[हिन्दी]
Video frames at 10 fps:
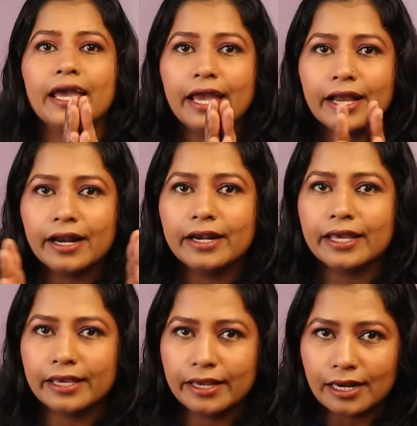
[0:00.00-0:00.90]
एक
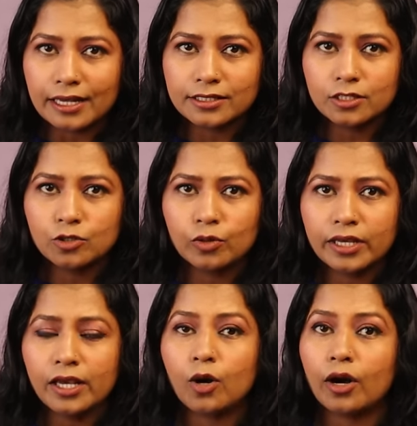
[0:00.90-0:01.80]
घंटे की क्लासेस
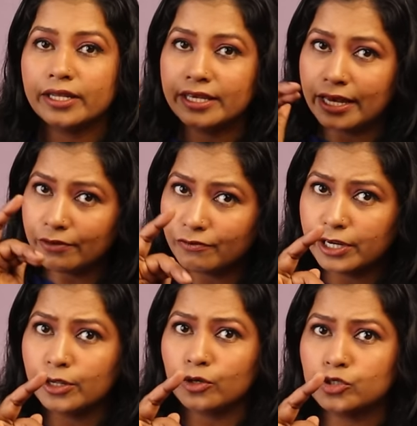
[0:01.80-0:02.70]
होंगी और ये
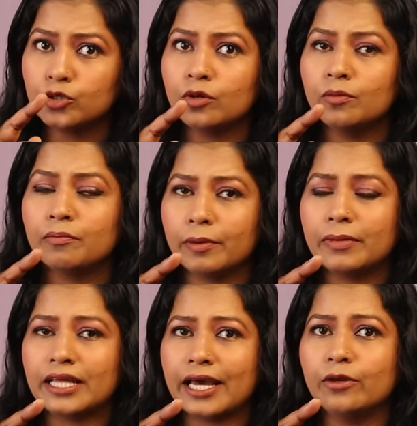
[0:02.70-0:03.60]
वीडियोस जो मैं
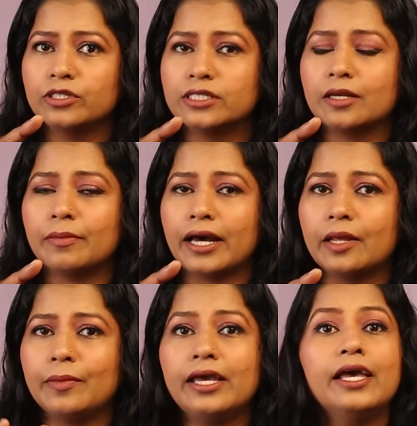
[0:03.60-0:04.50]
बता रही हूँ जिसके
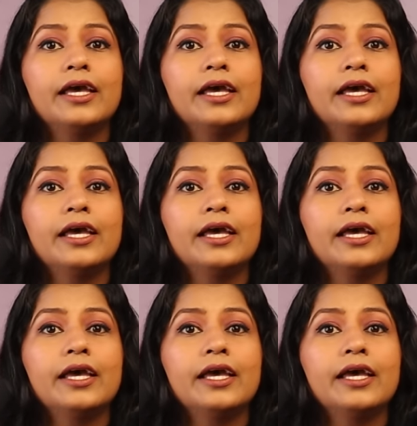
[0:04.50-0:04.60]
बारे में